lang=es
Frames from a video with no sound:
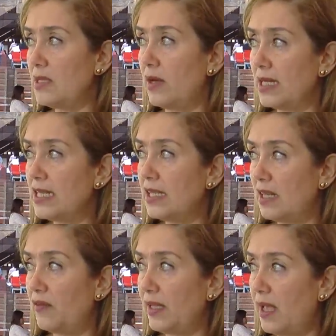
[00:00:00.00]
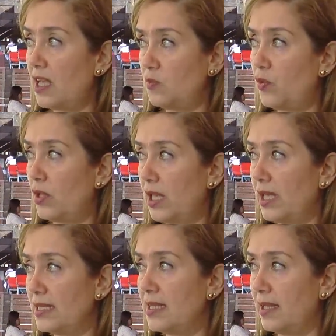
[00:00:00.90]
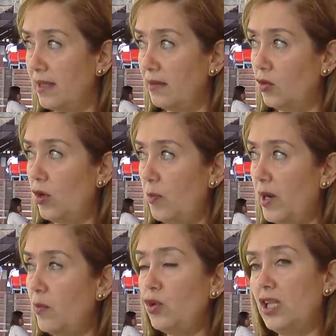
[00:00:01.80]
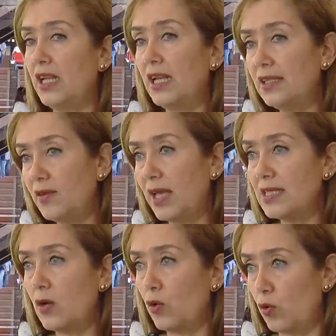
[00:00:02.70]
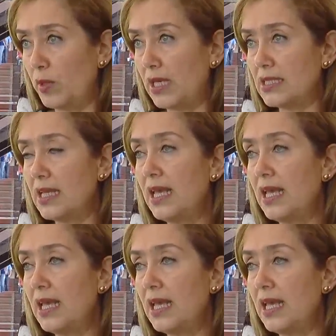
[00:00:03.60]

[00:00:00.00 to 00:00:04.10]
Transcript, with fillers: se van a sentir afectadas porque están dentro del páramo y tienen actividades económicas.